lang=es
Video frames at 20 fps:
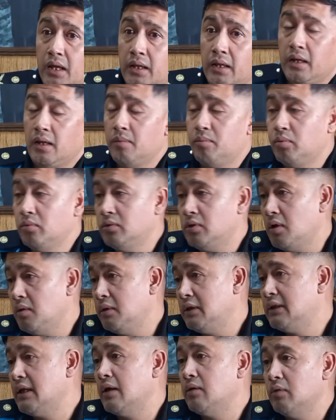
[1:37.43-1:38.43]
Desde el punto de
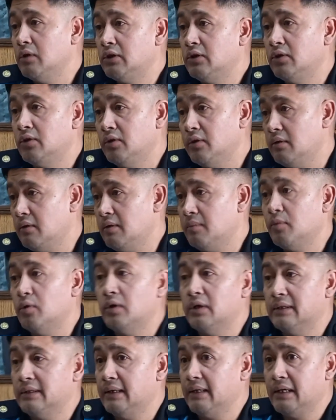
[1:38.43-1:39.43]
vista nuestro
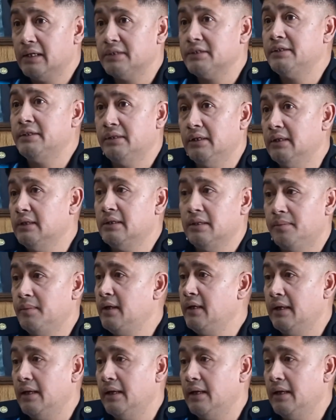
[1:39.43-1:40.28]
debemos atacar sí el tema